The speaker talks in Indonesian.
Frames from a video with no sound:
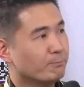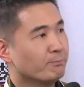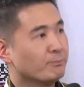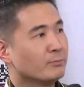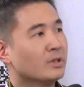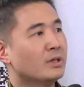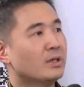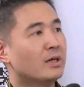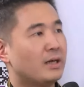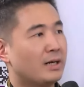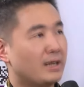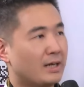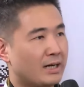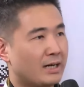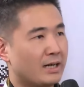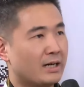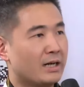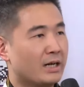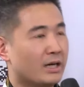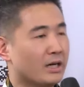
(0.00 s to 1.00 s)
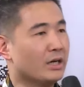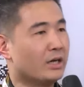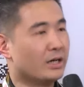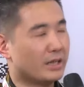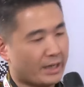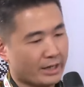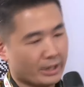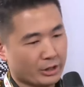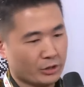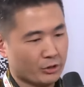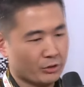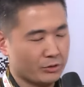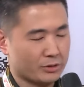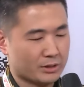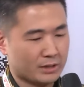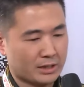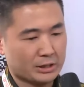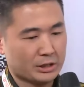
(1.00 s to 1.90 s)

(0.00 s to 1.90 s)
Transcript: 500 uh, item lebih. Nah itu okay.